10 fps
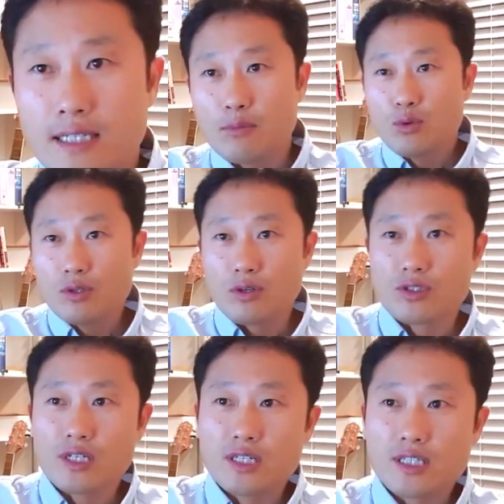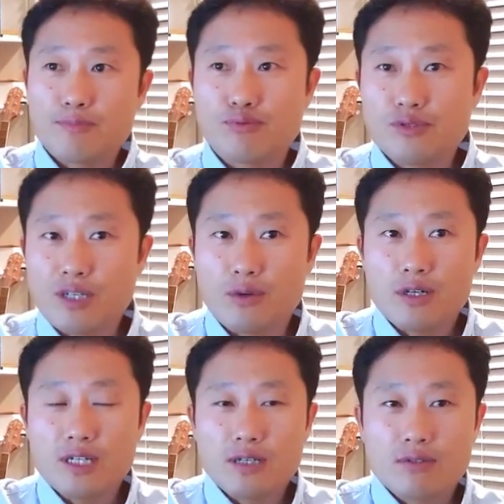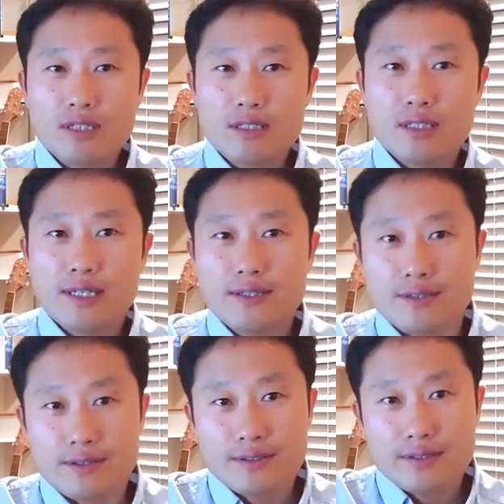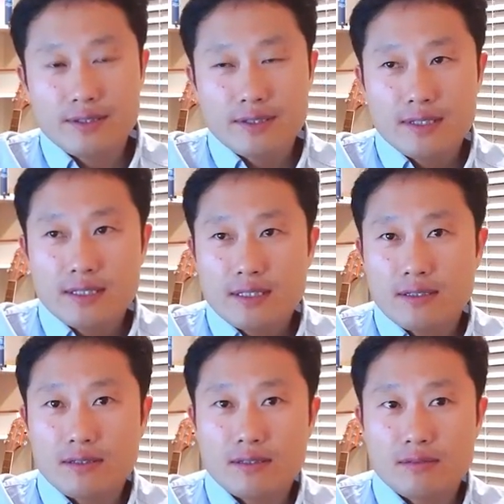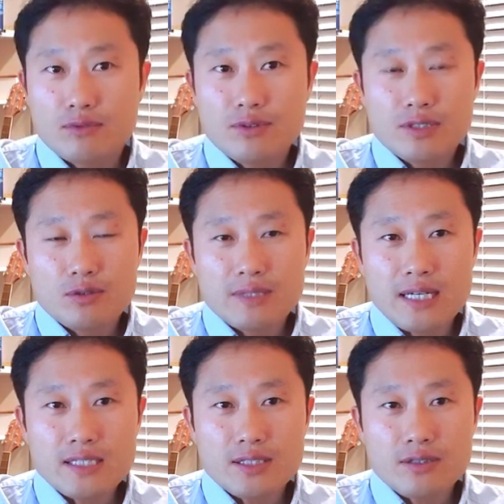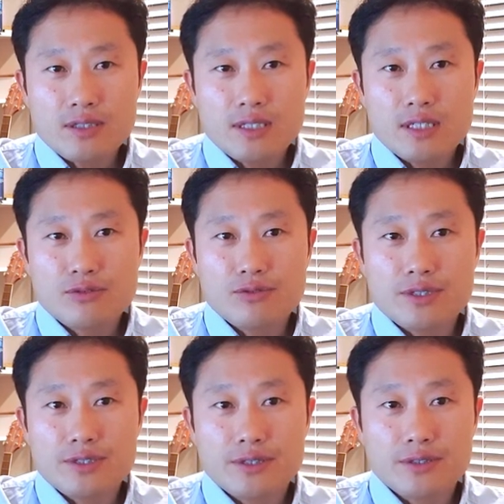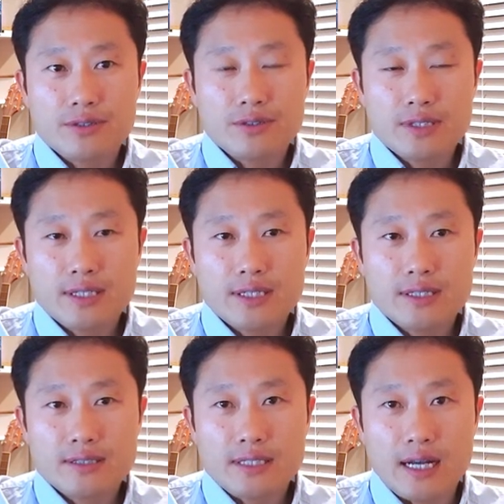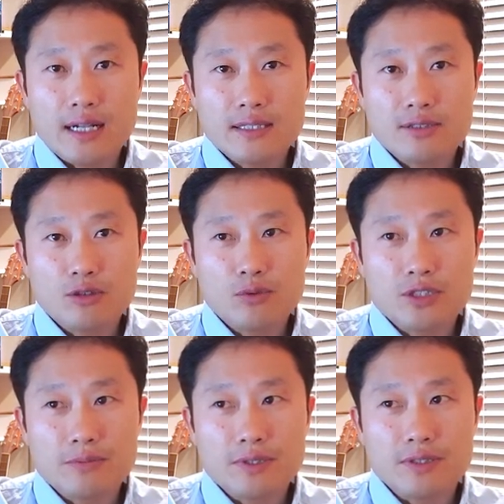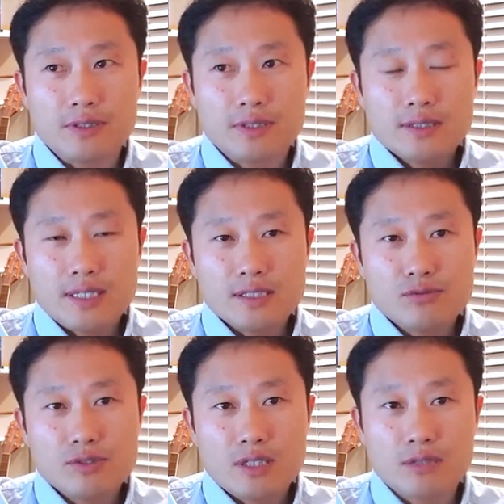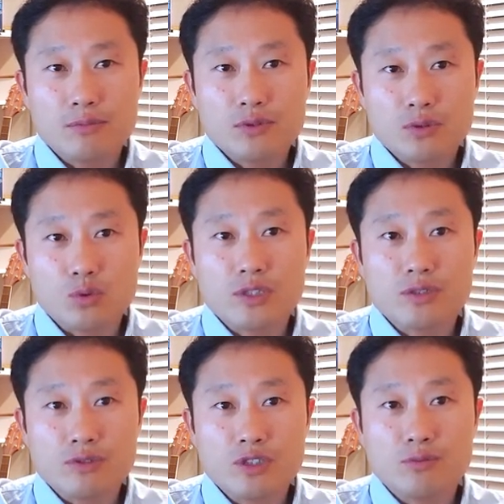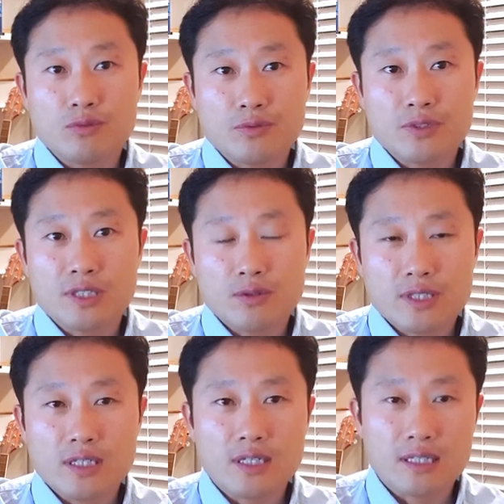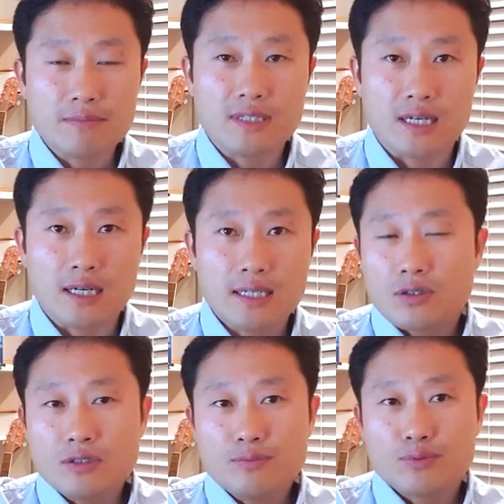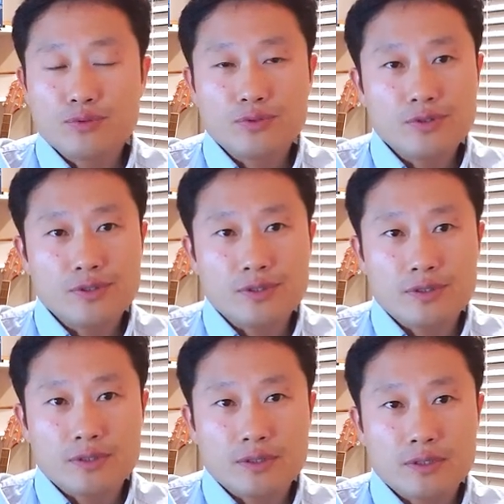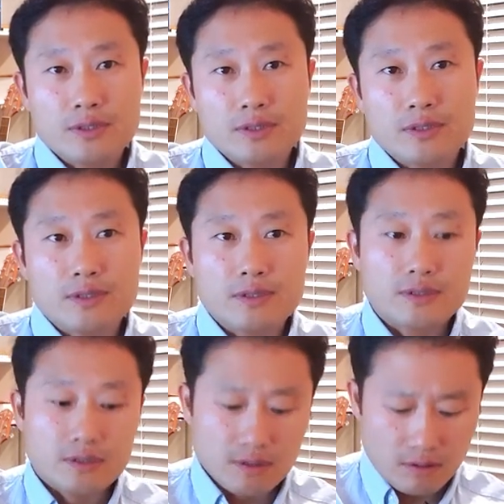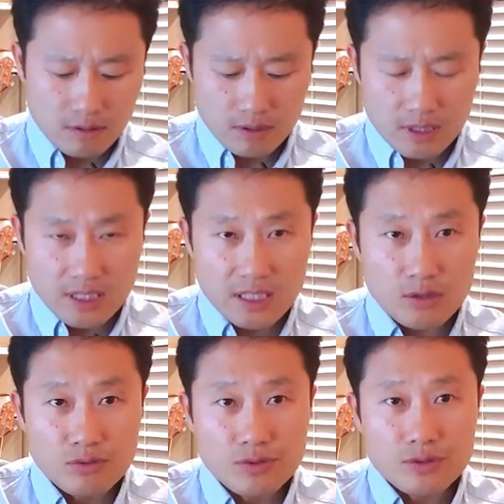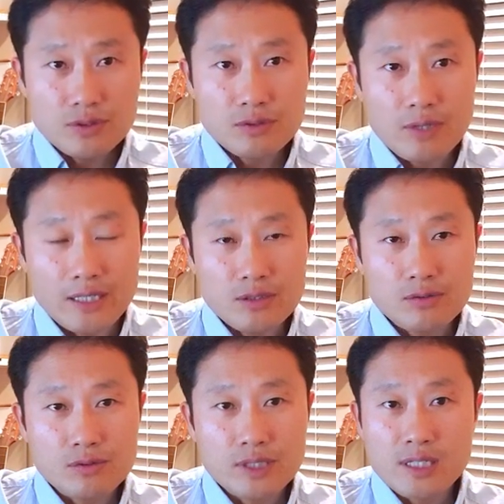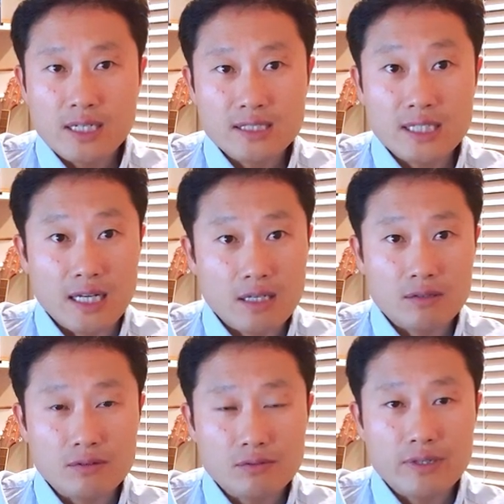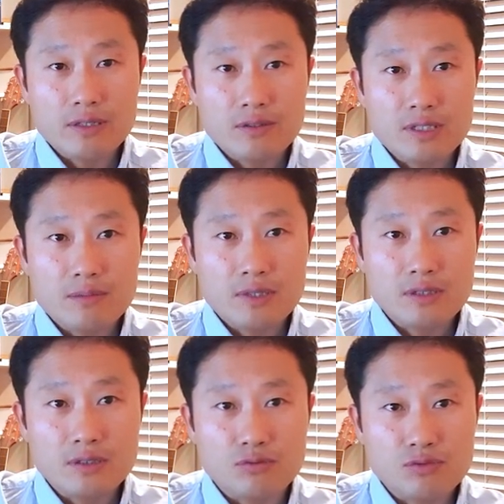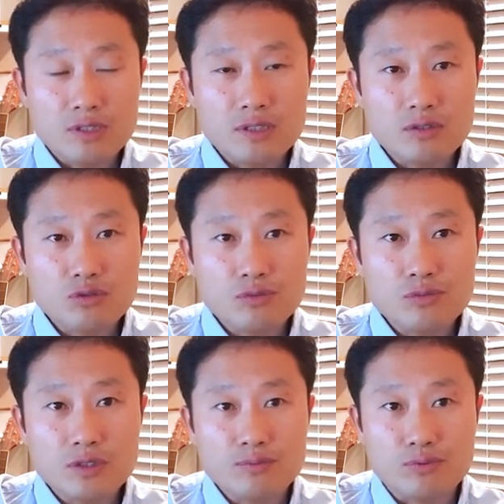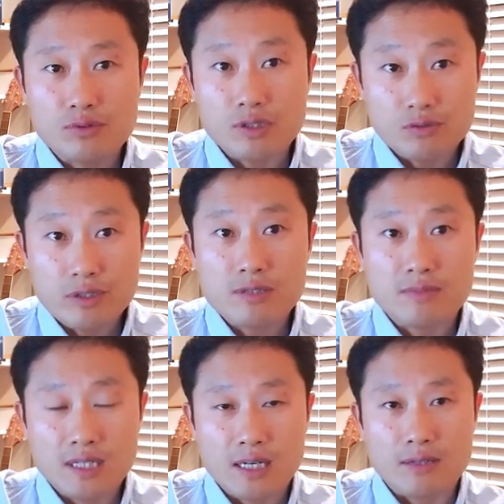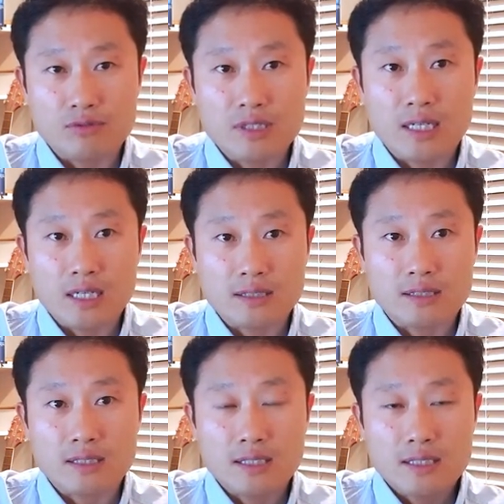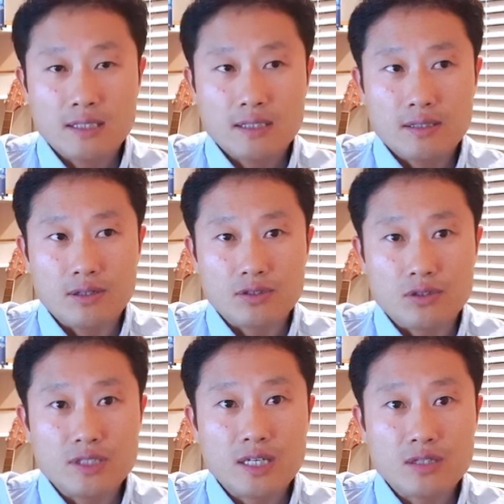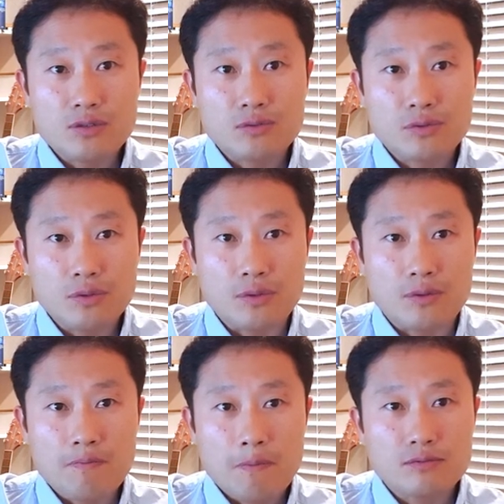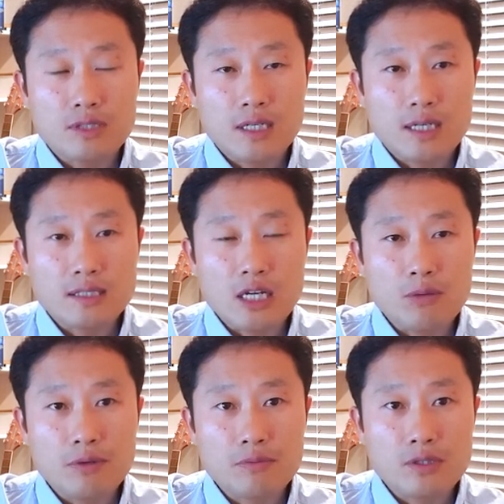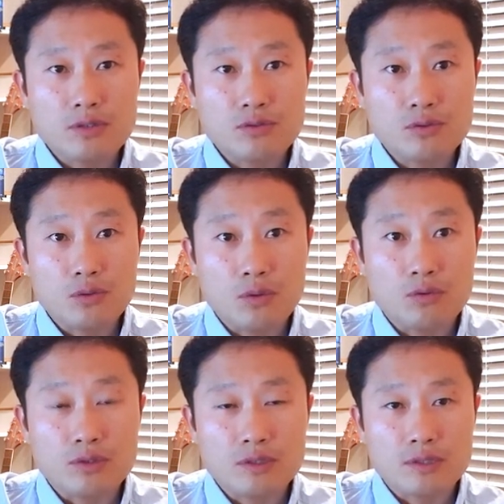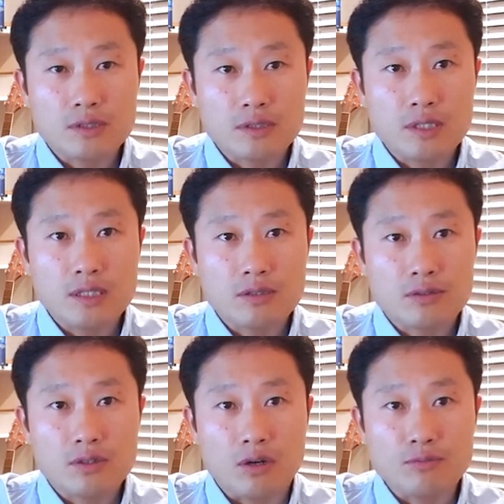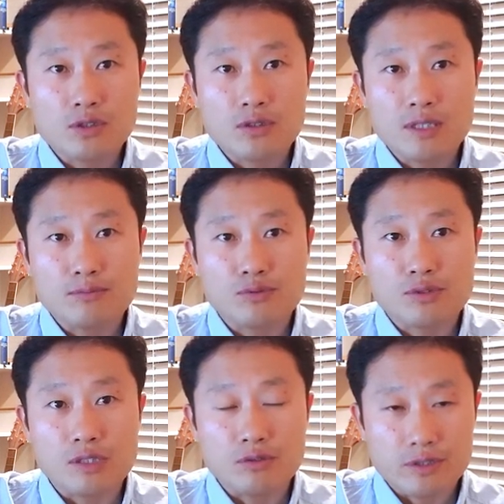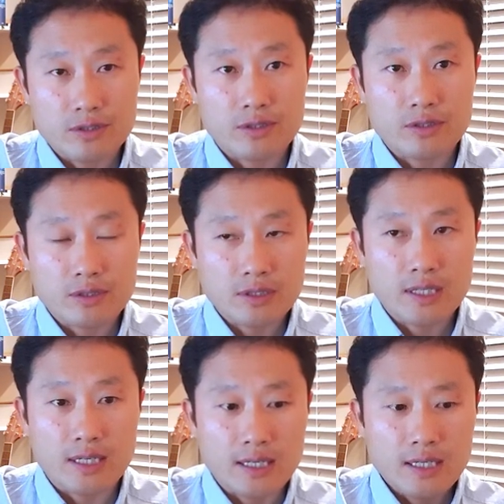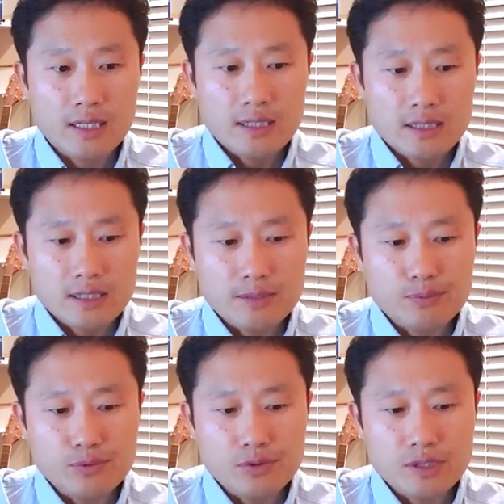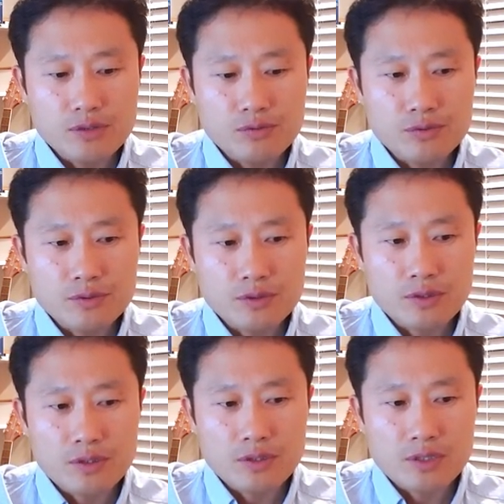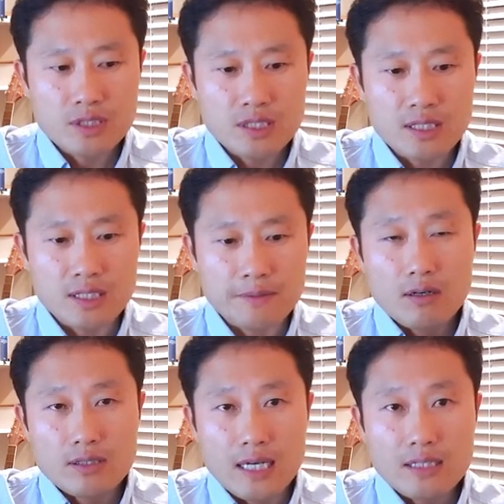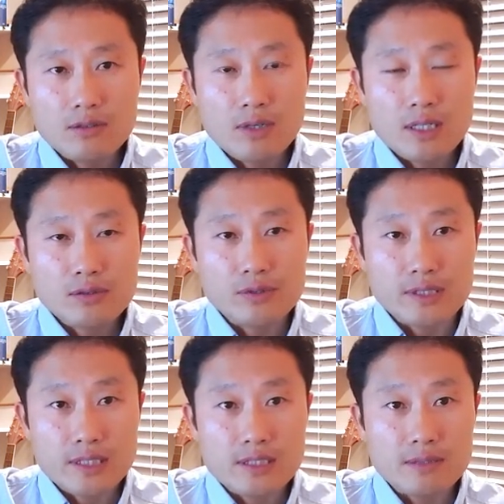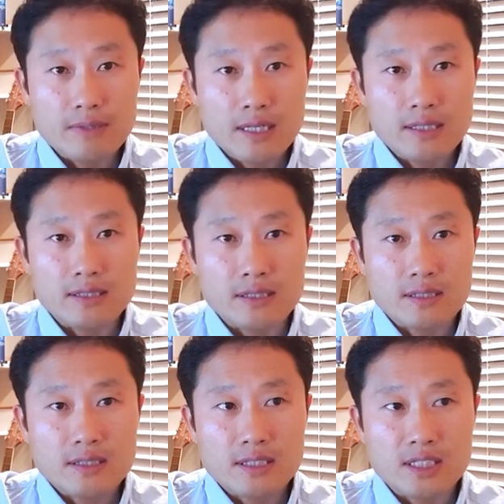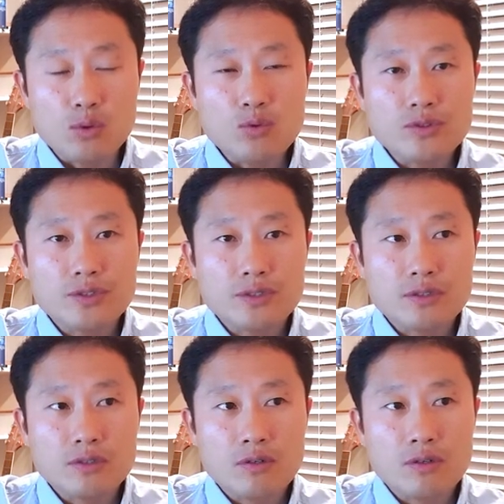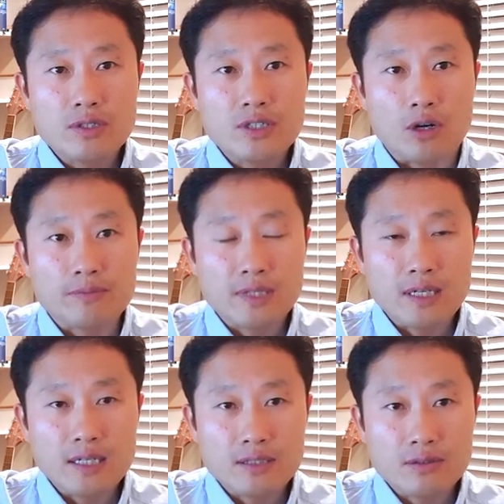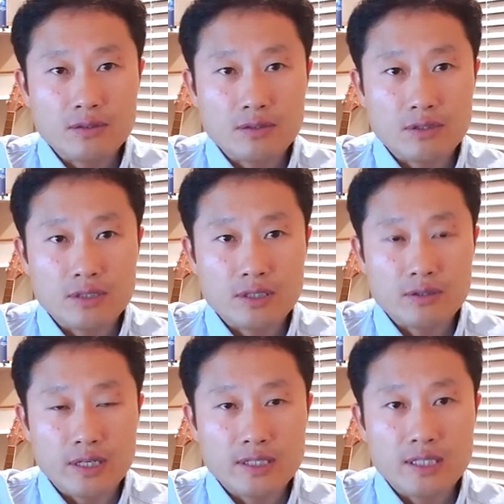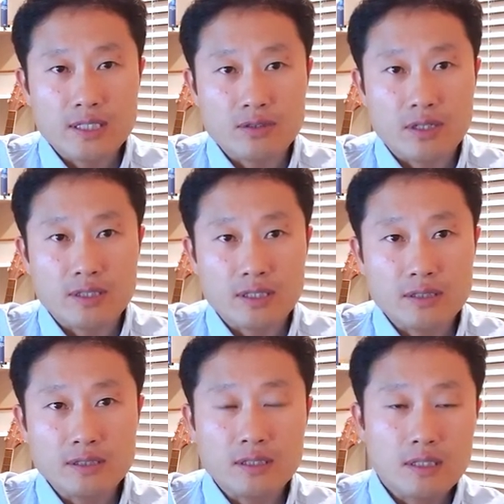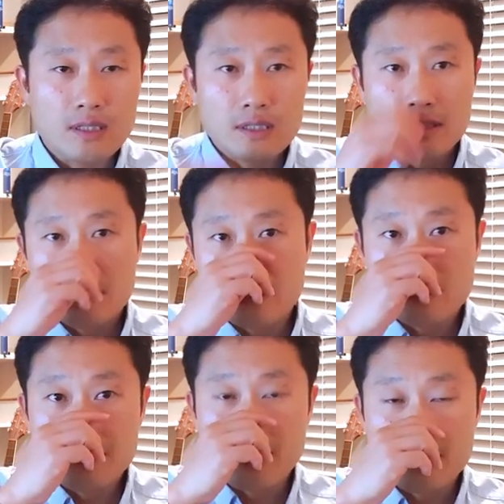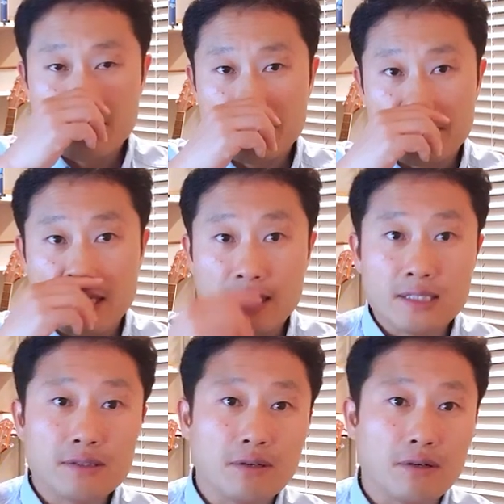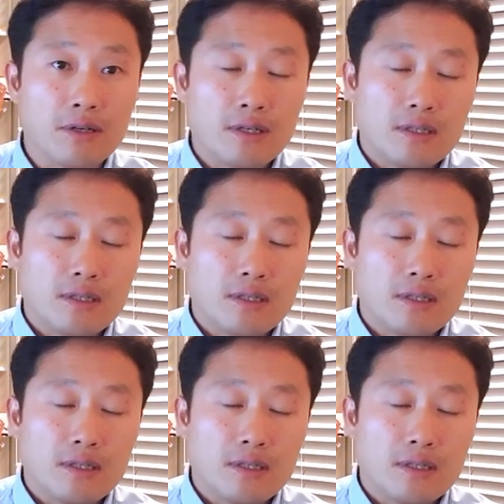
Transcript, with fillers: 제목을 거창하게 부의 원리라고 했는데요. 어, 물론 이제 좀 상식적인 얘기일 수도 있어요. 그런데 잘 들어보시면 사실은 우리가 근본적으로 놓치고 있는 부분이라고 생각을 합니다. 저는 부를 그 어떤 이루는 과정으로 생각하진 않아요. 그건 왜 그러냐면은 우리는 충분히 부를 이루었습니다. 우리나라는. 어, 전 세계적으로 우리가 산업혁명 이후로도 우리는 근대에 들어서 엄청난 부를 이루었어요. 그런데 이 부를 이루는 것이 어, 양극화도 있겠지만 지속성이 없다라는 것이 굉장히 저한테는 큰 의미가 있었습니다. 그래서